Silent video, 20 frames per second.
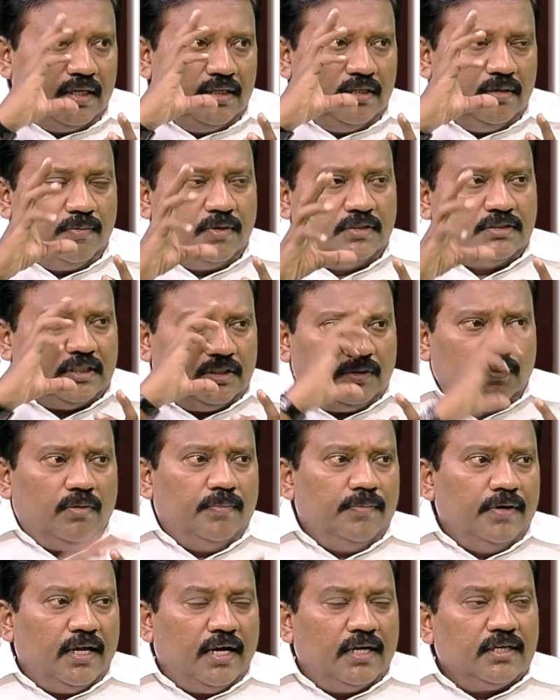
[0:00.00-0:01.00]
அந்த பக்கம்
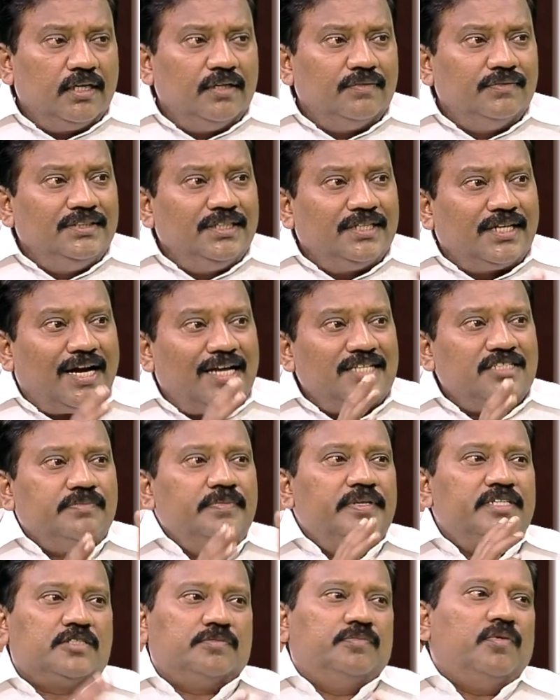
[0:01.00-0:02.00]
சந்திரபாபு நாயுடு அங்கே வந்து
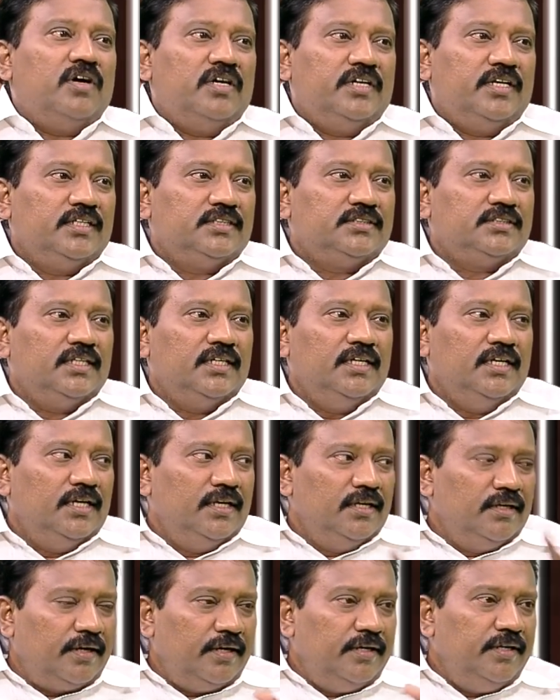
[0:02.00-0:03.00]
காஸ்ட் பேஸ்ட் பாலிடிக்ஸ்
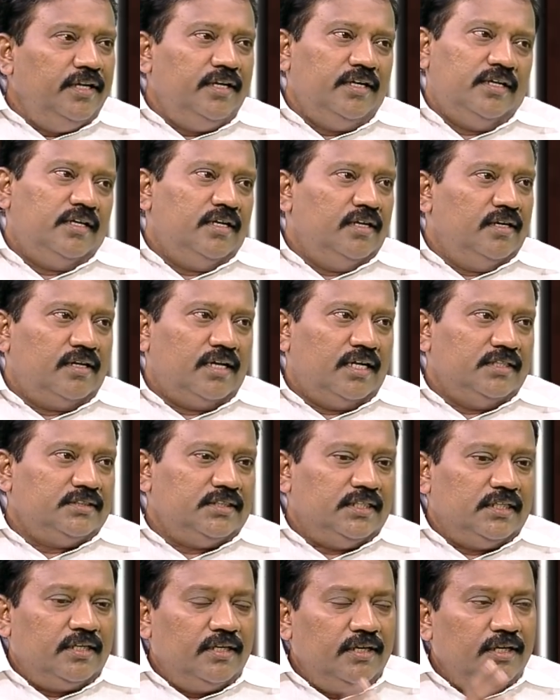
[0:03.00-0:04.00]
ரெட்டி
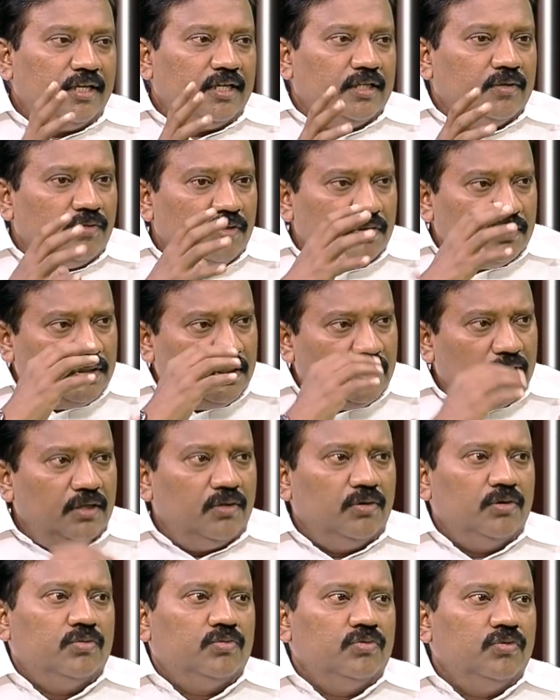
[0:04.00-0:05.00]
ராஜசேகர் ரெட்டி இவர் வந்து
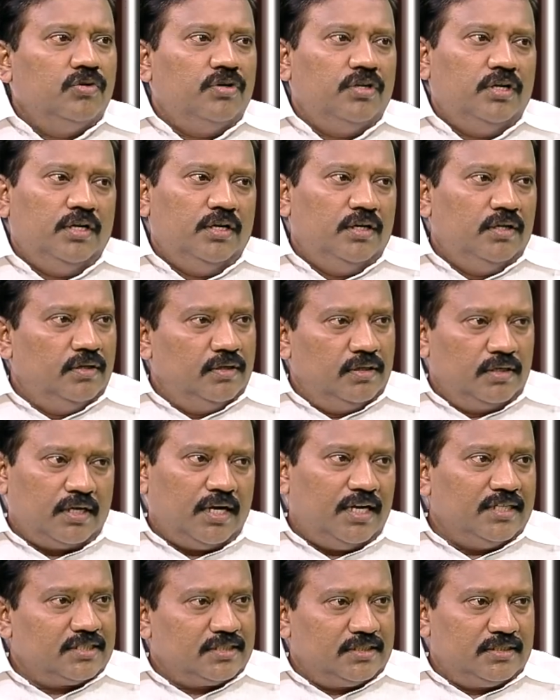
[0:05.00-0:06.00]
இன்னொரு
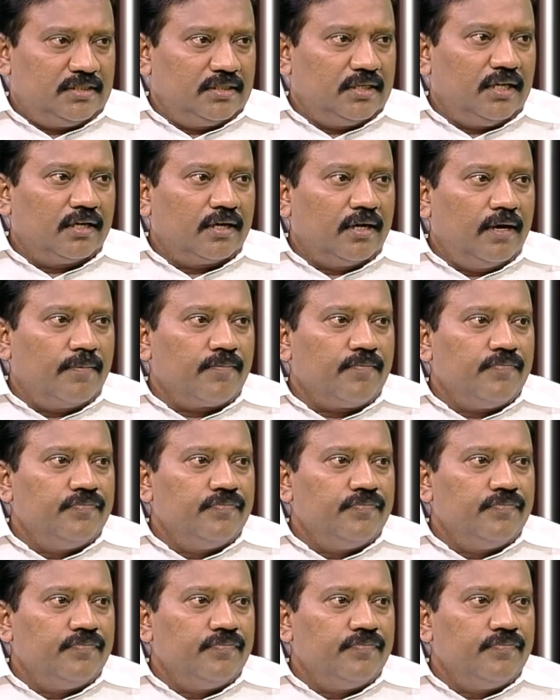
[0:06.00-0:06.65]
காஸ்ட் இருக்காங்க